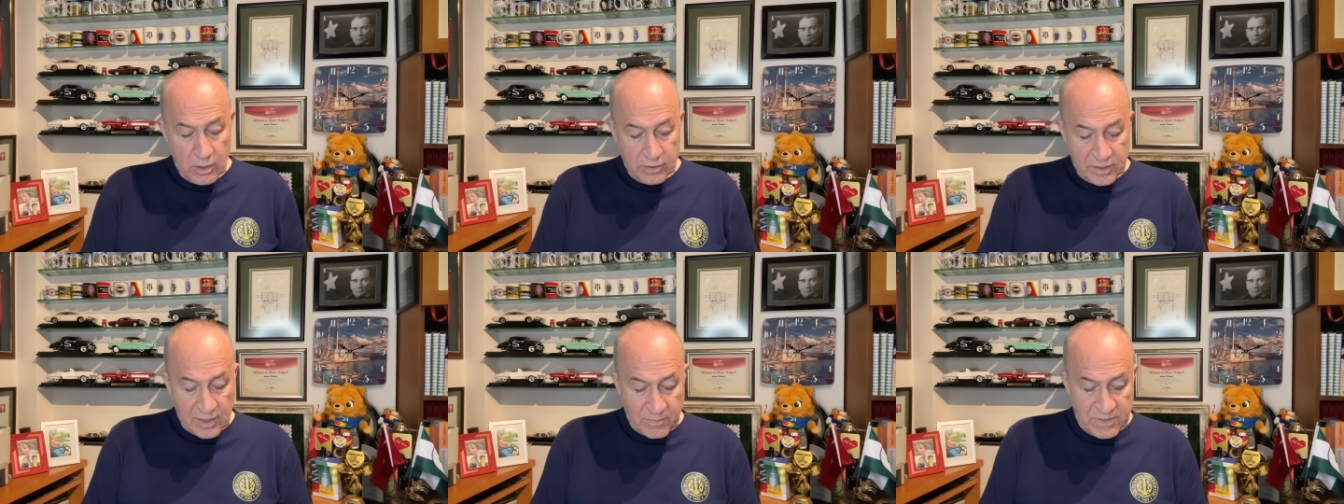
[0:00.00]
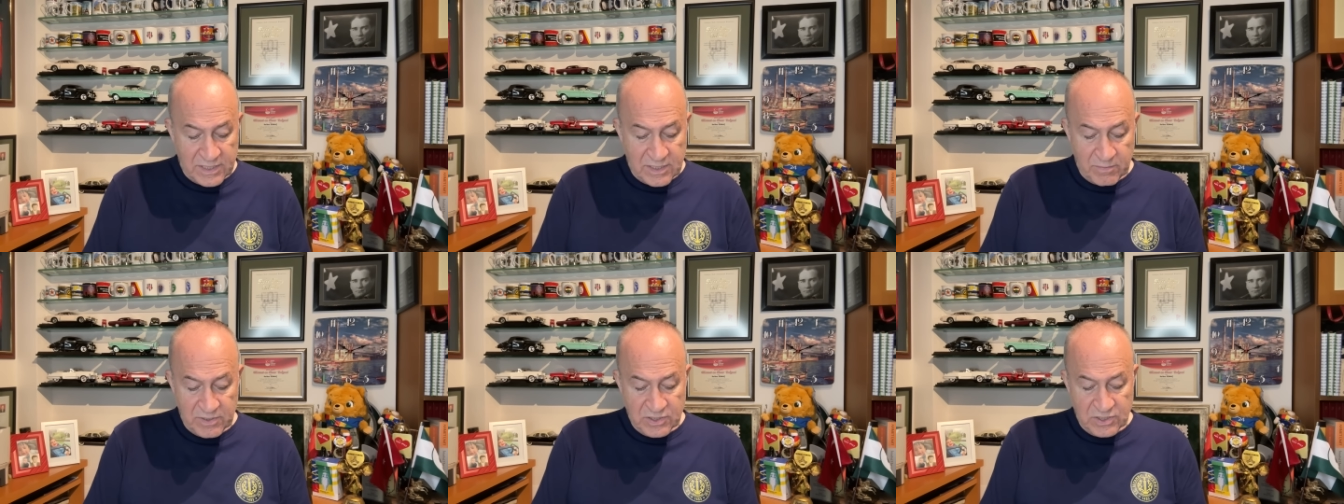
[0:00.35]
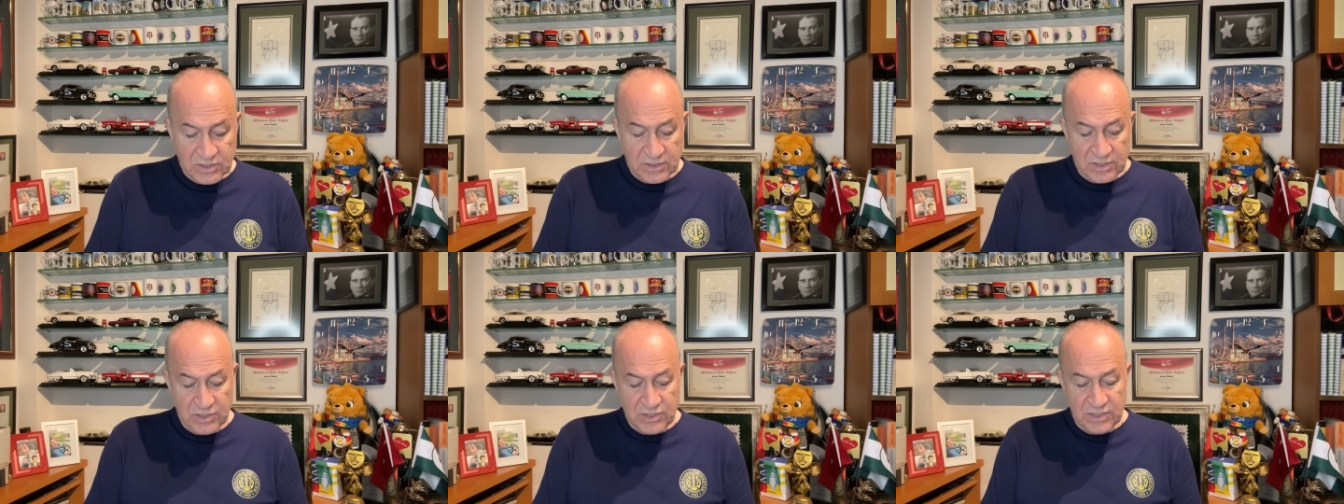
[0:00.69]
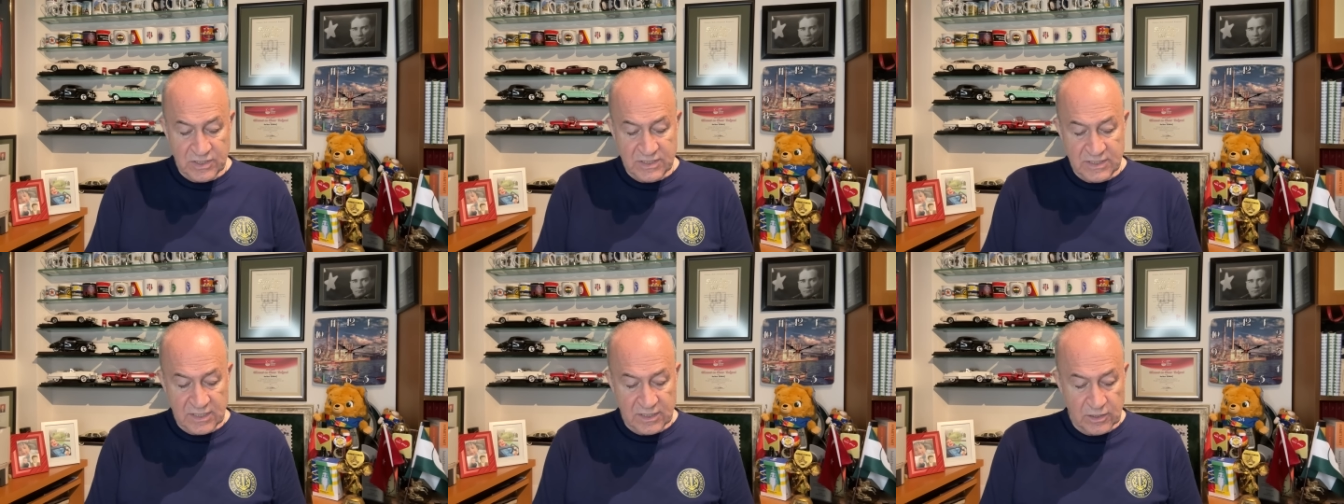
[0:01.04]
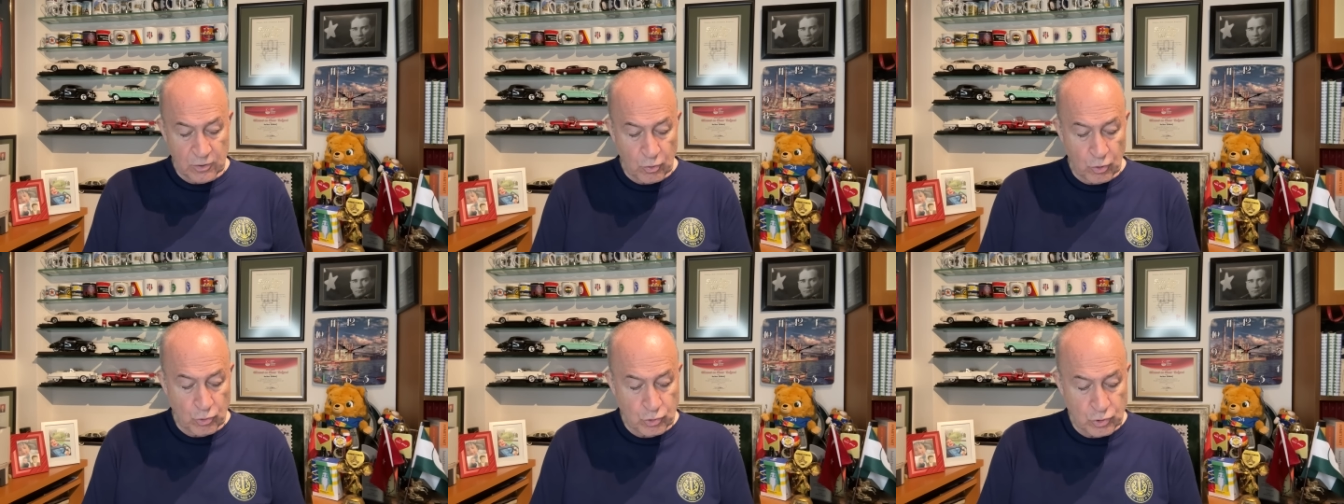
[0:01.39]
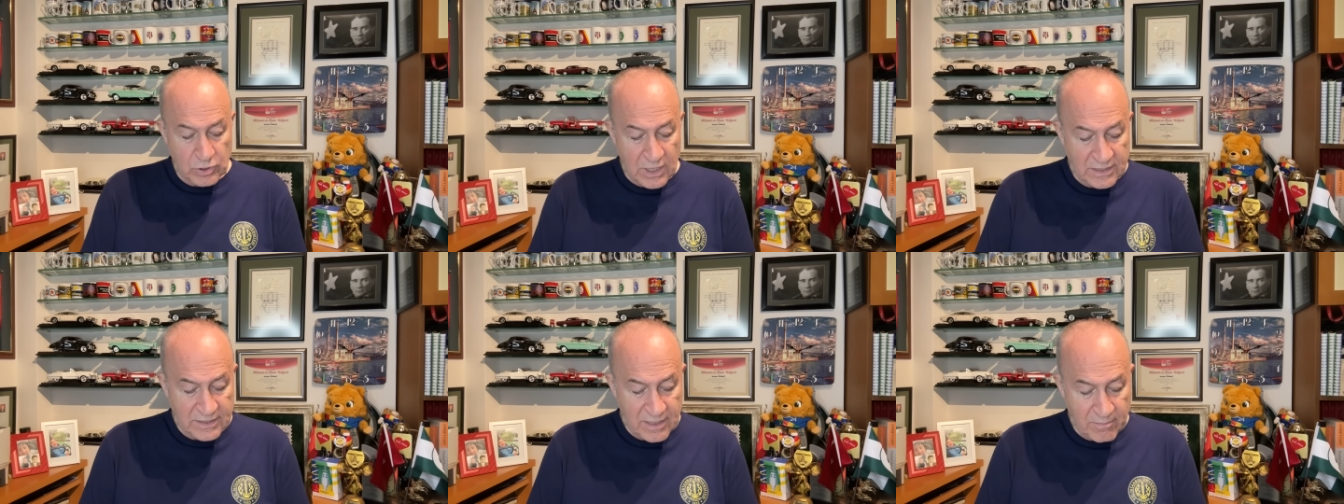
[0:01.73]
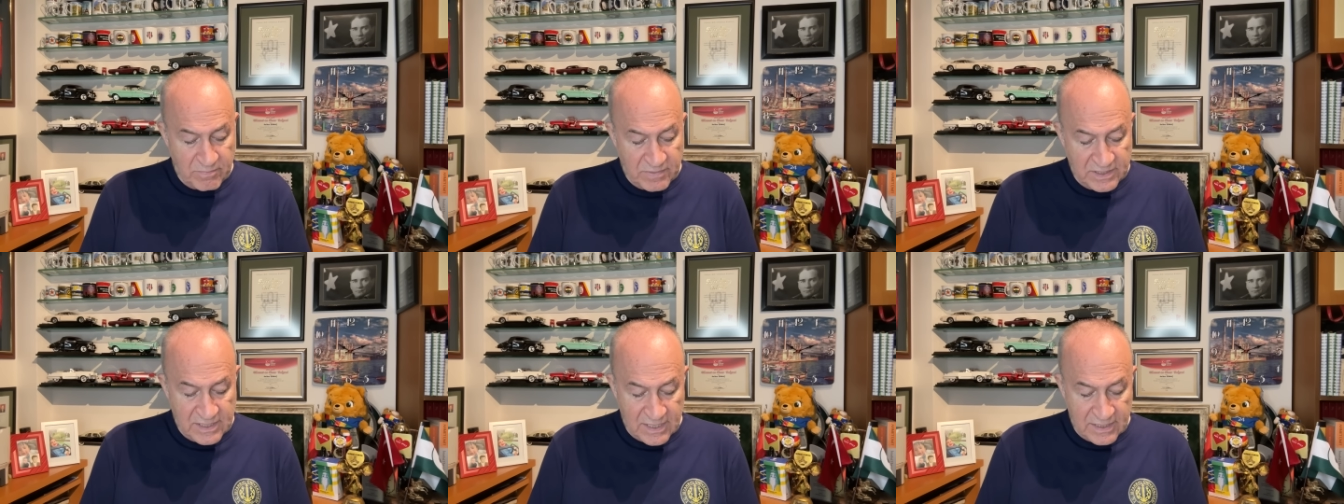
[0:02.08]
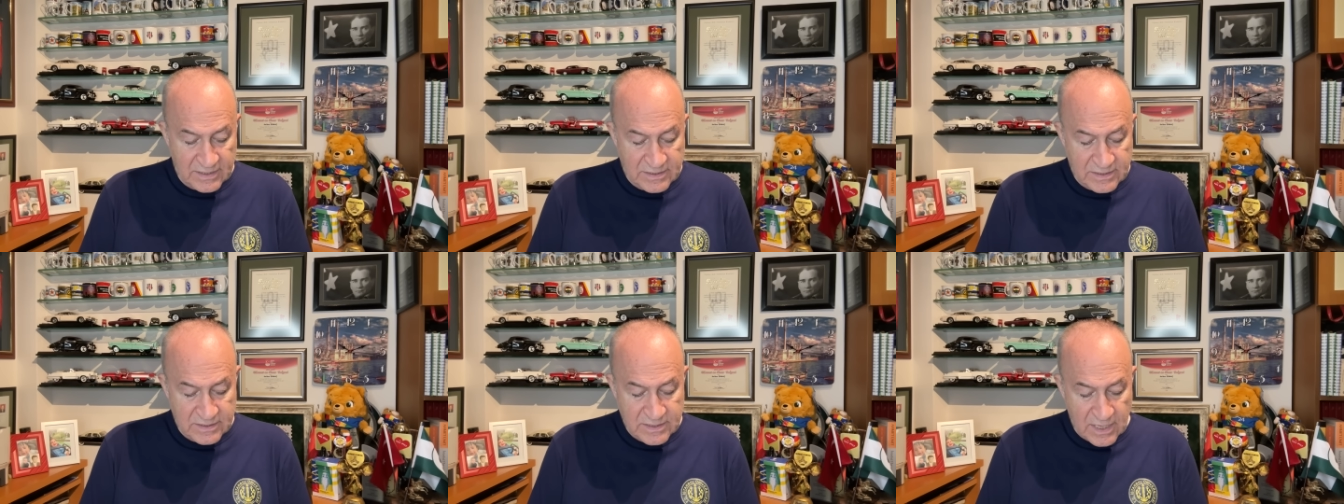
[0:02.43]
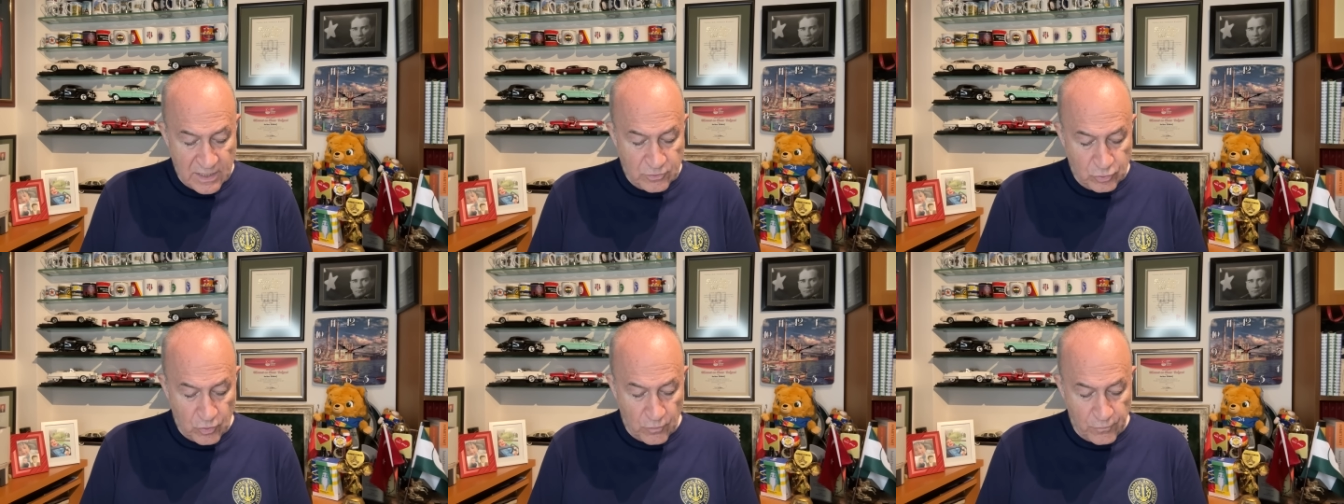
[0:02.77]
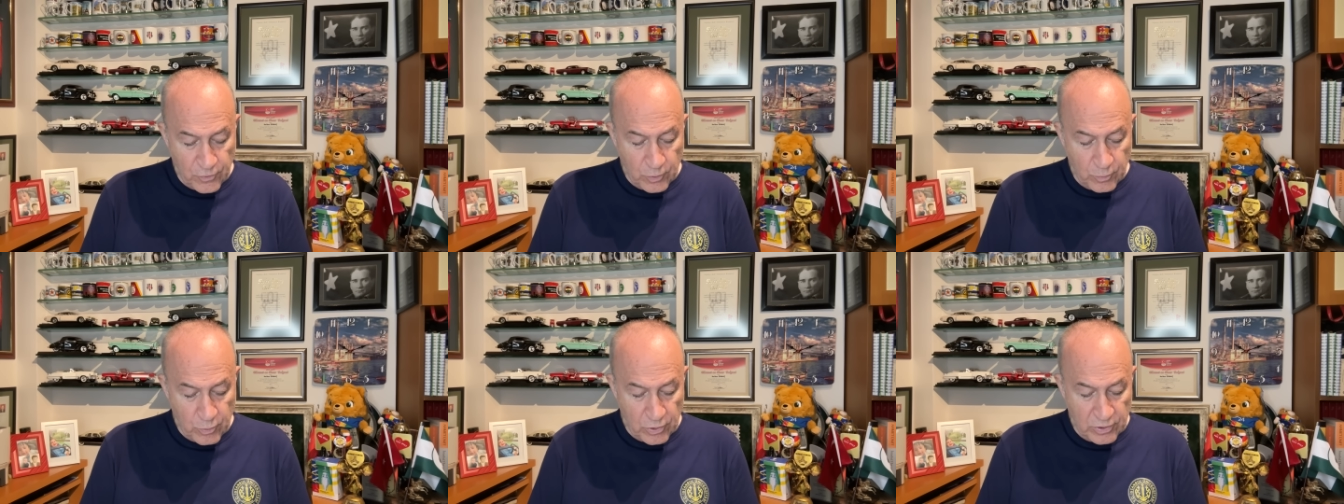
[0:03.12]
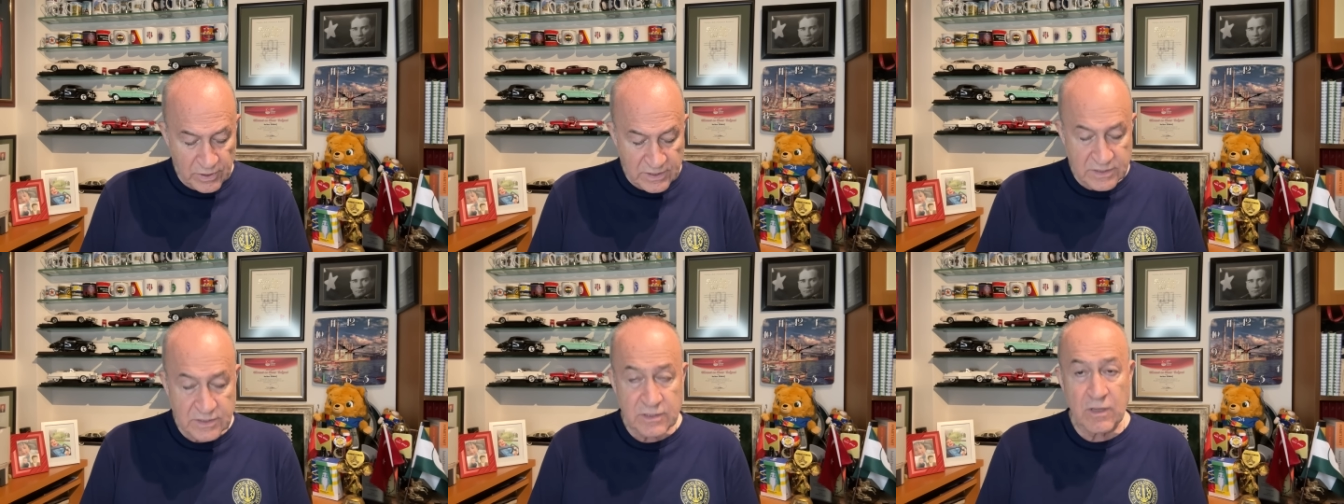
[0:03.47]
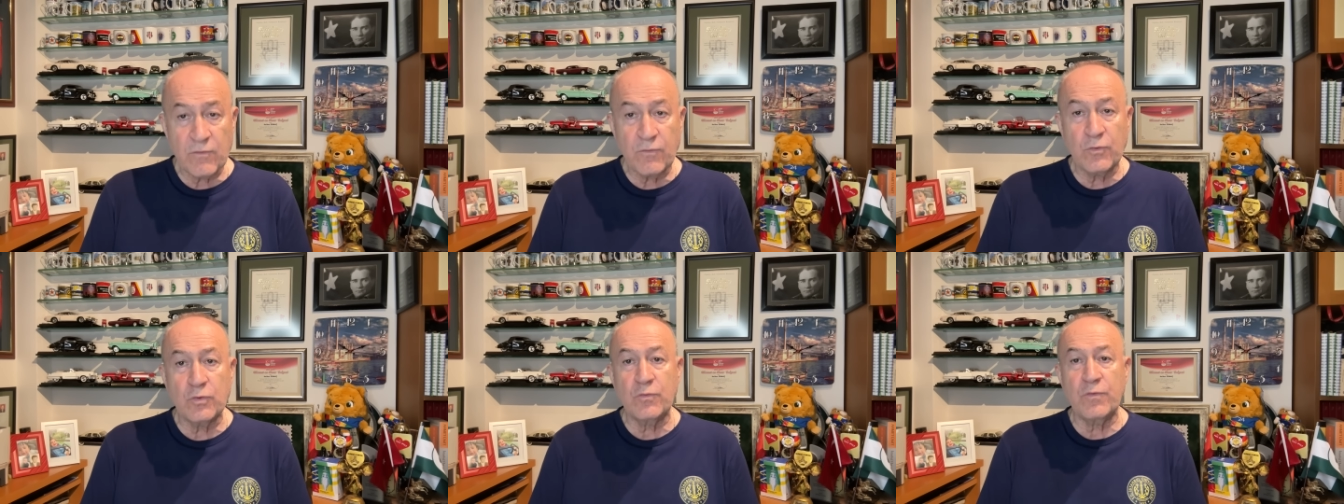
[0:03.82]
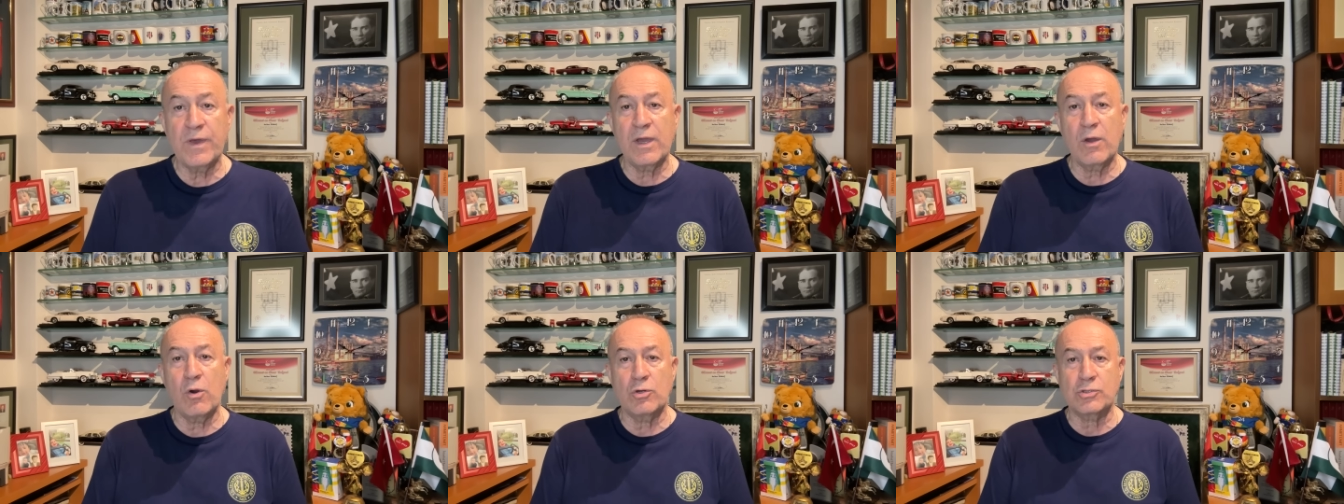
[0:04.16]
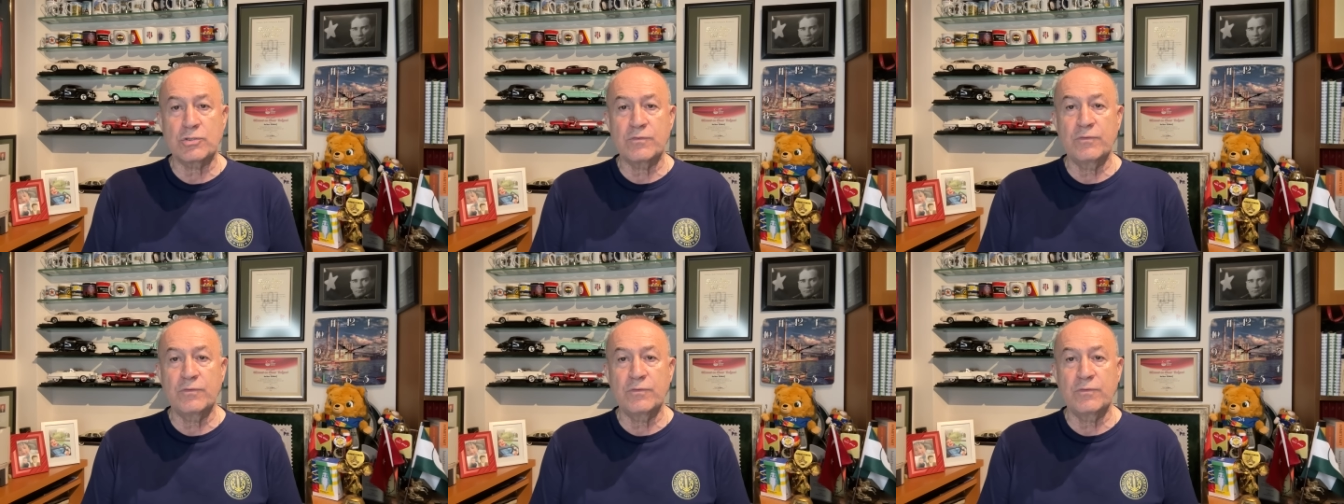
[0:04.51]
Tabii ki Beşiktaş'ın istediği oyunculardan bir tanesi Santrofor bölgesinde Futfegors.